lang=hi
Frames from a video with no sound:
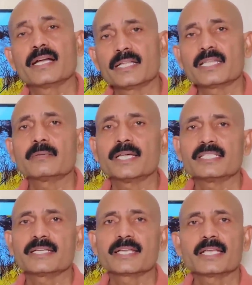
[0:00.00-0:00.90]
लगातार
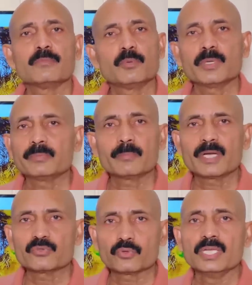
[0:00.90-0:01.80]
बारिश देखेंगे मुंबई में
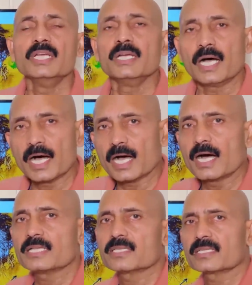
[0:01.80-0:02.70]
मानसून आ,
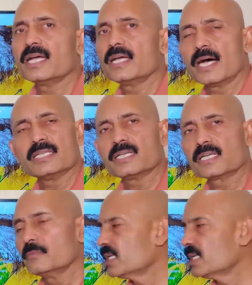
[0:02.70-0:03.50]
आ सकता है आज या कल